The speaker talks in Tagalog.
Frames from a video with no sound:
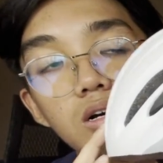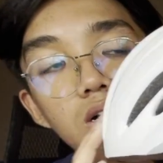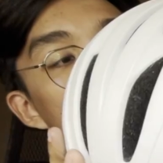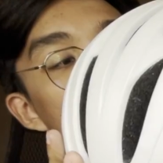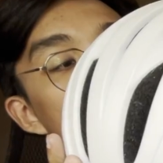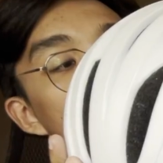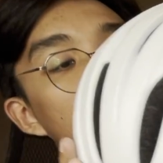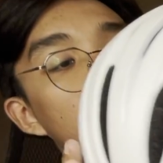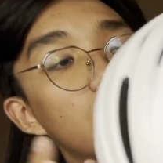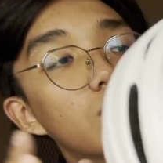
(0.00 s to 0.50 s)

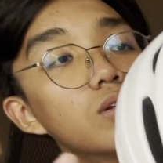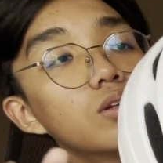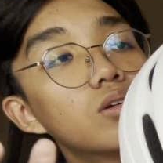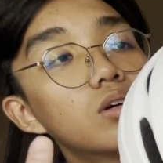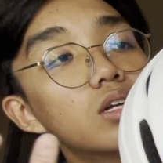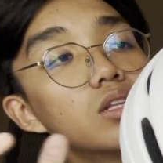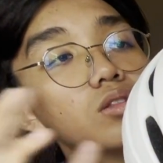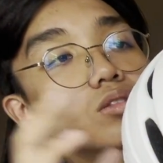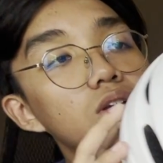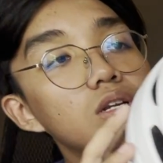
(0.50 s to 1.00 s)
Uh, gawin ko
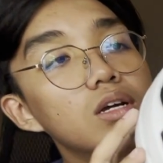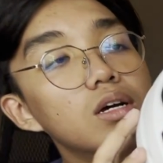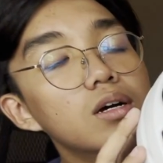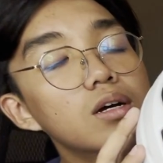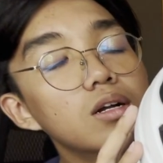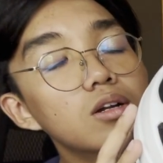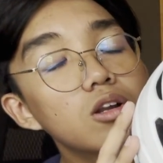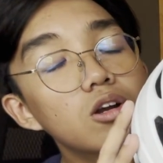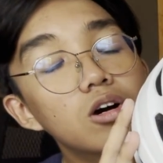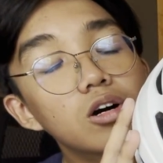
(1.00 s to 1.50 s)
rin to
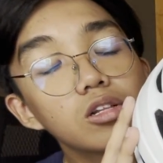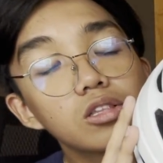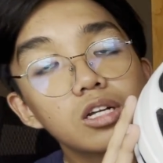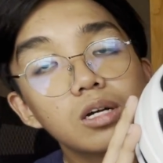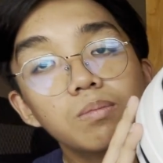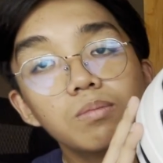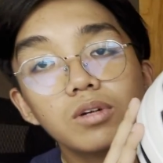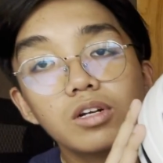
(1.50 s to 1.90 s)
ng long-term